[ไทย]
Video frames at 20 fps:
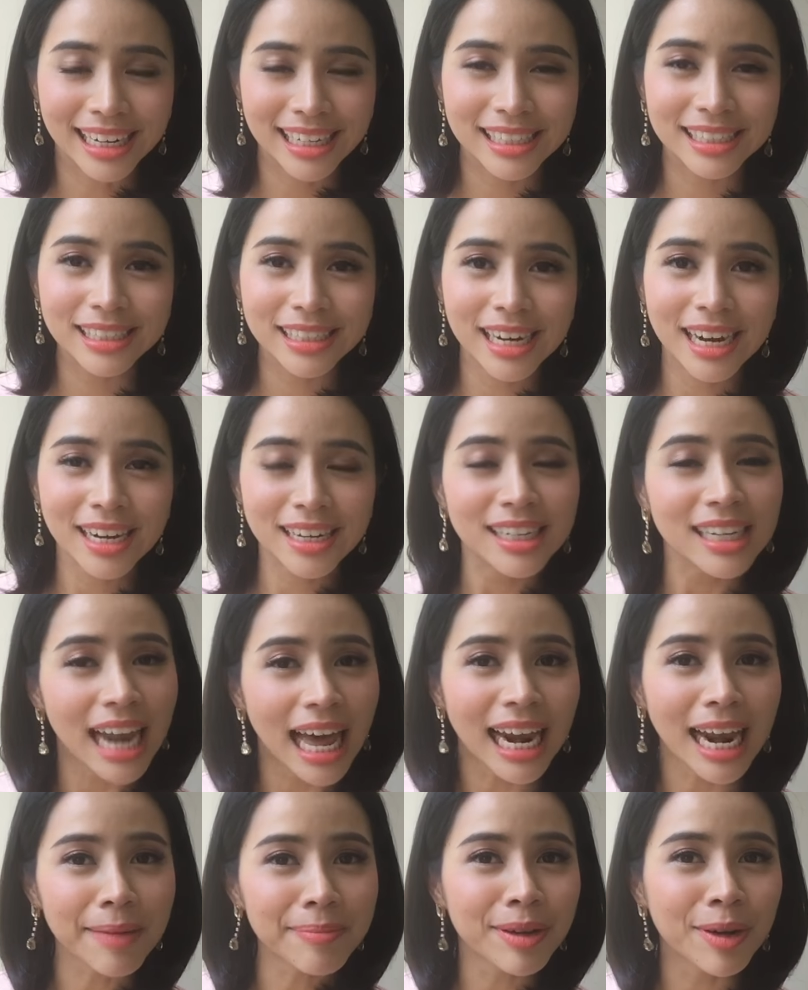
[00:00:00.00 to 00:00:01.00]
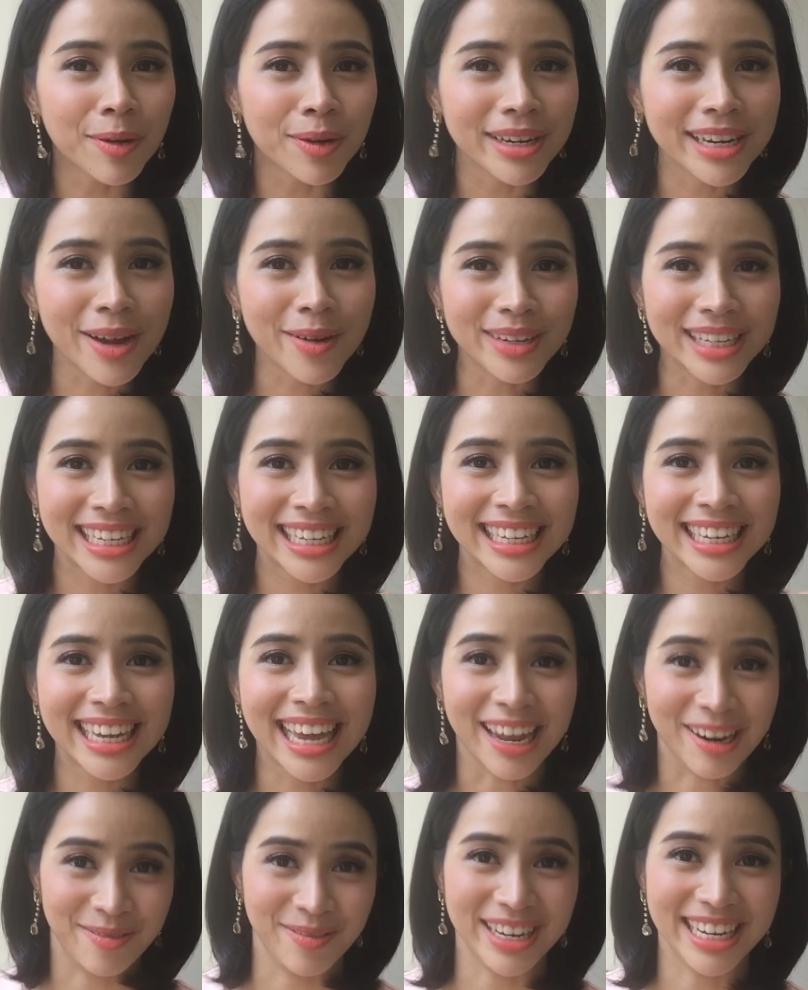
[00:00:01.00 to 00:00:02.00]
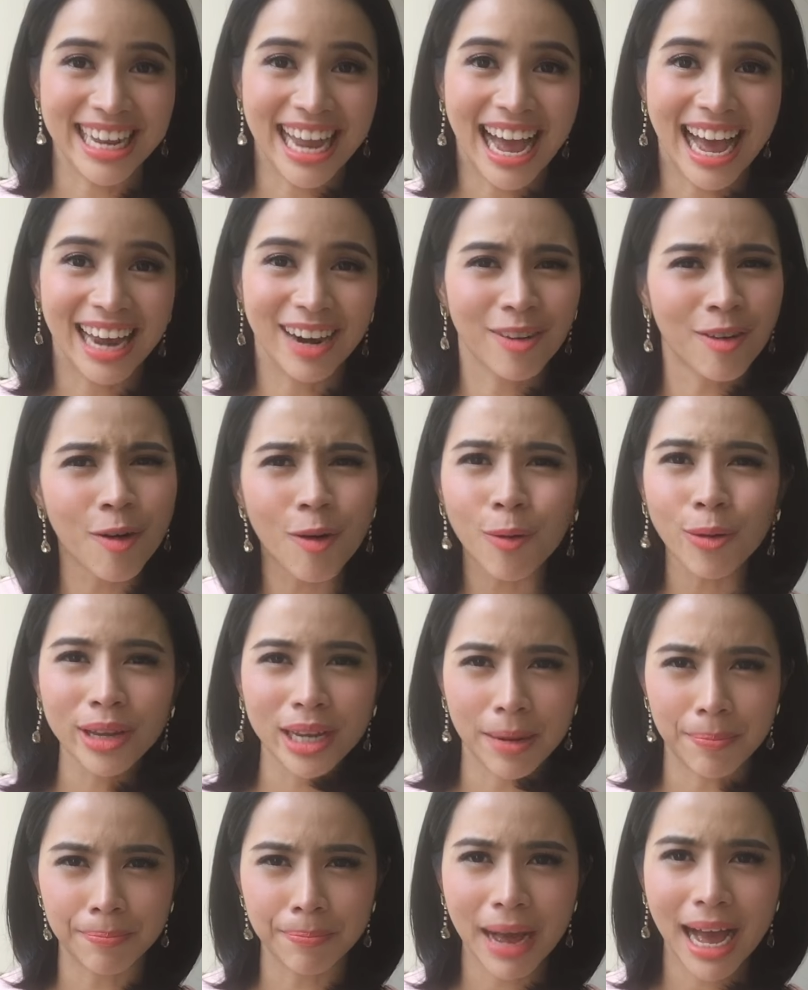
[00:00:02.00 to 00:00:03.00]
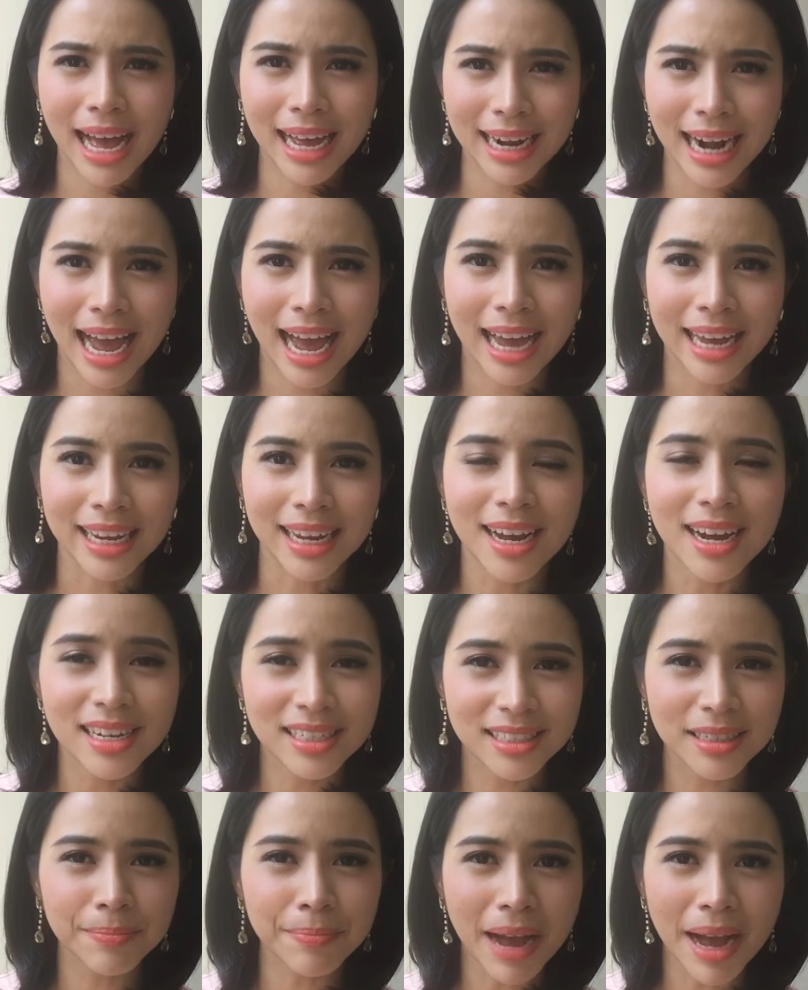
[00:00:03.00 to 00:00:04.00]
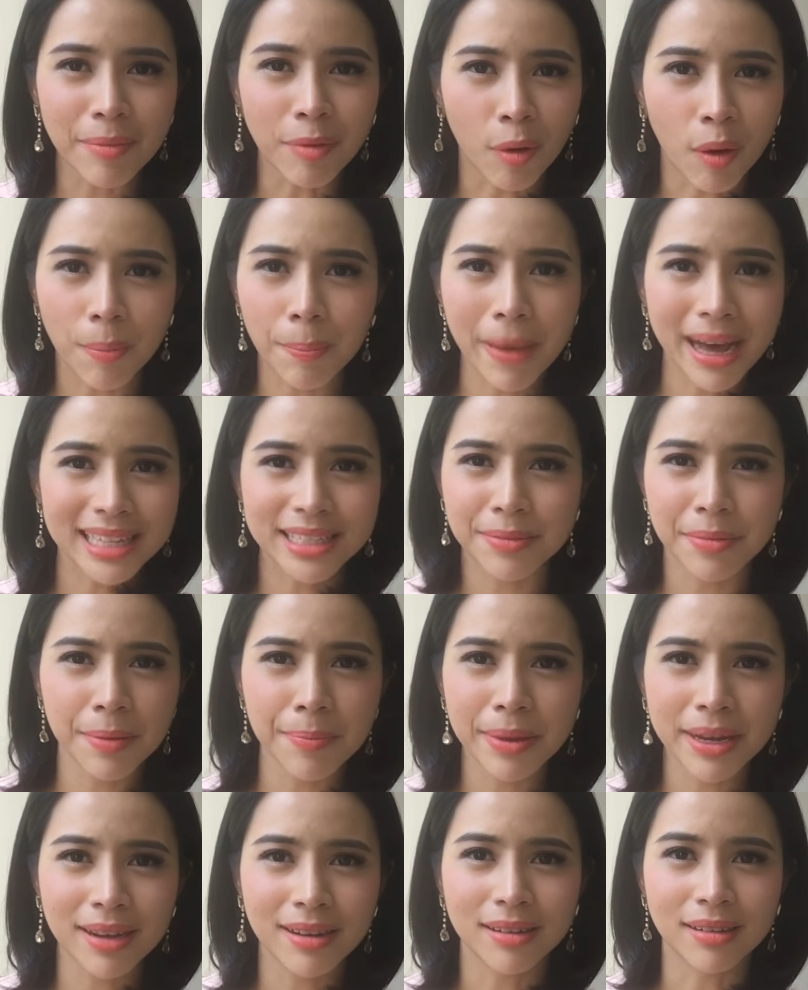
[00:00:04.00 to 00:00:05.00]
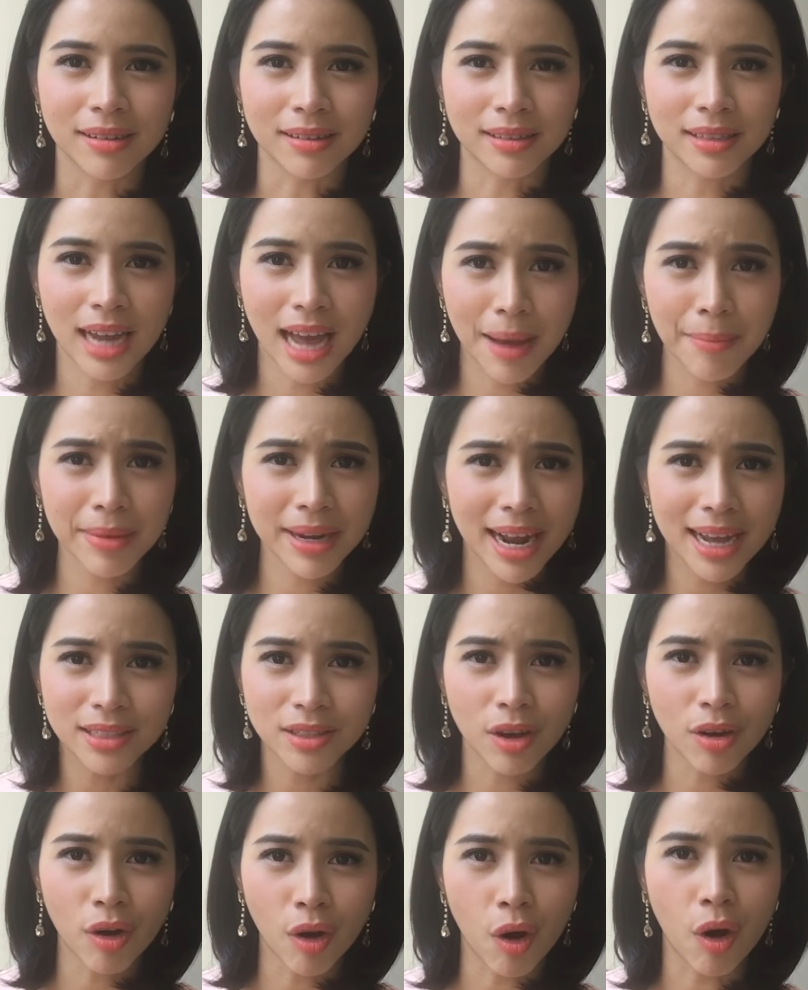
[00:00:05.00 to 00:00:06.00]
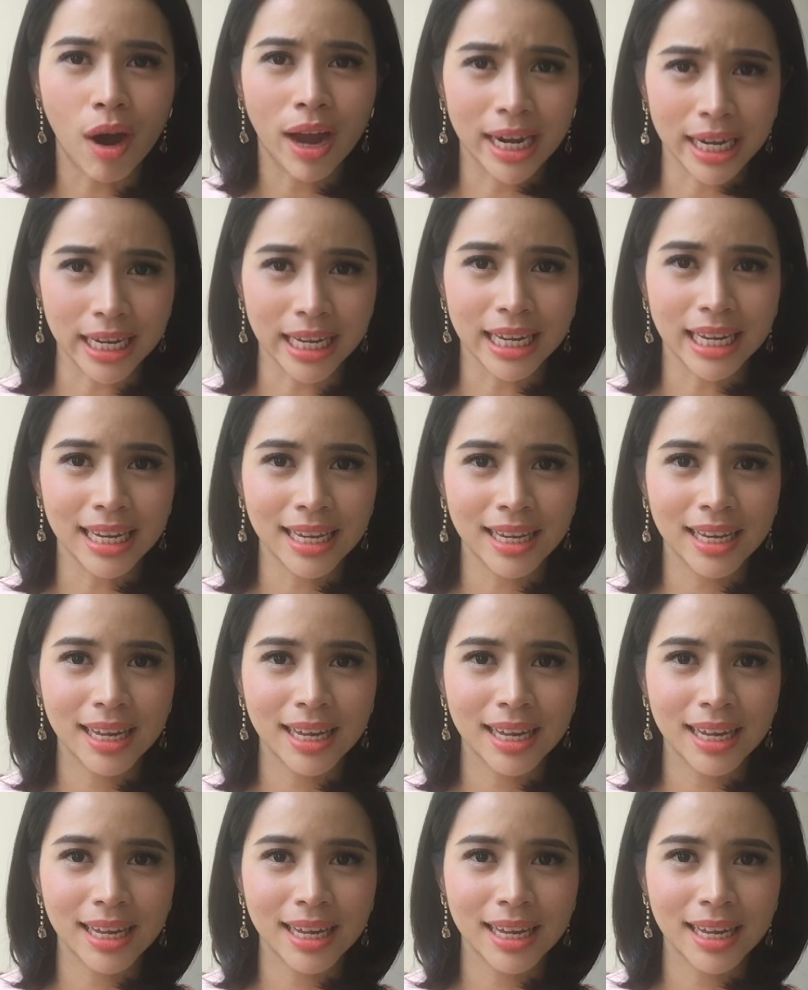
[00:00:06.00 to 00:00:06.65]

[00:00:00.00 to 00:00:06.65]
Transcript: คือคือลาล่าเป็นคนเดียวที่เห็นวิญญาณแล้วก็คุยกับป้าได้ ซึ่งป้าบอกว่าป้าจะไม่ไปเกิด ถ้าไม่ได้สร้อยคออันนี้